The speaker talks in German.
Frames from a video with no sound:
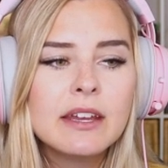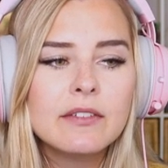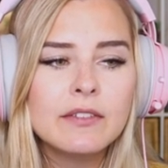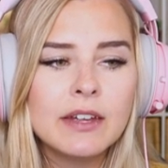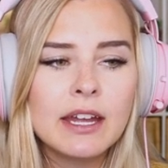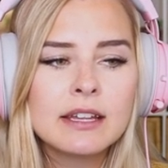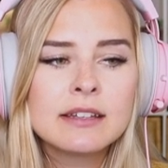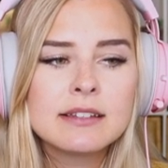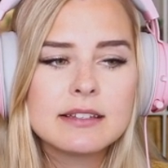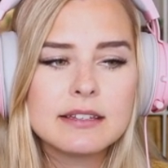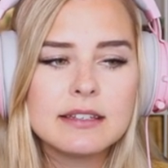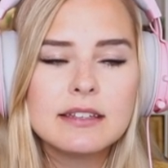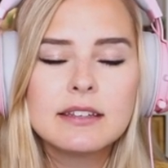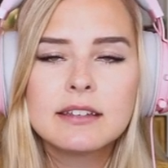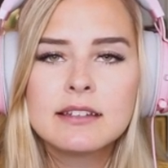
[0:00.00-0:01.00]
werden
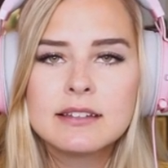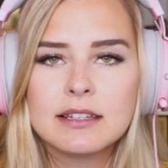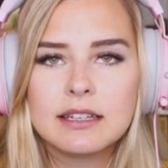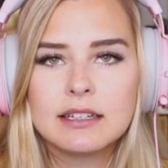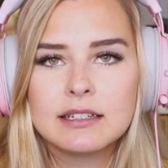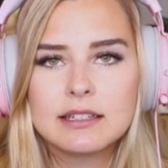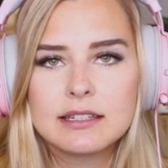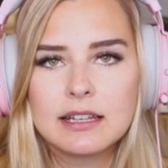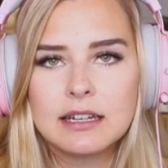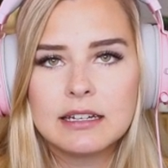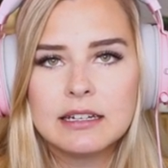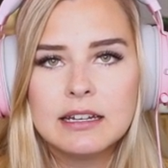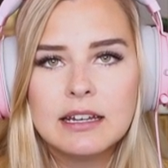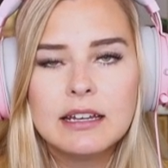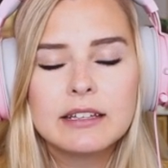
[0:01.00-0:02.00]
sie gesegnet sein.
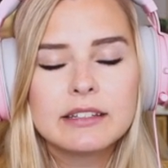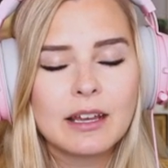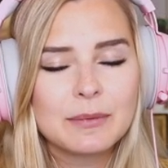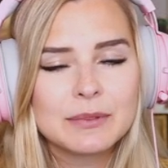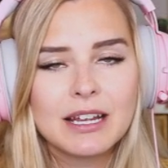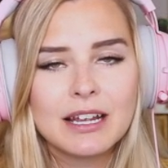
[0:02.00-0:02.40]
Ich habe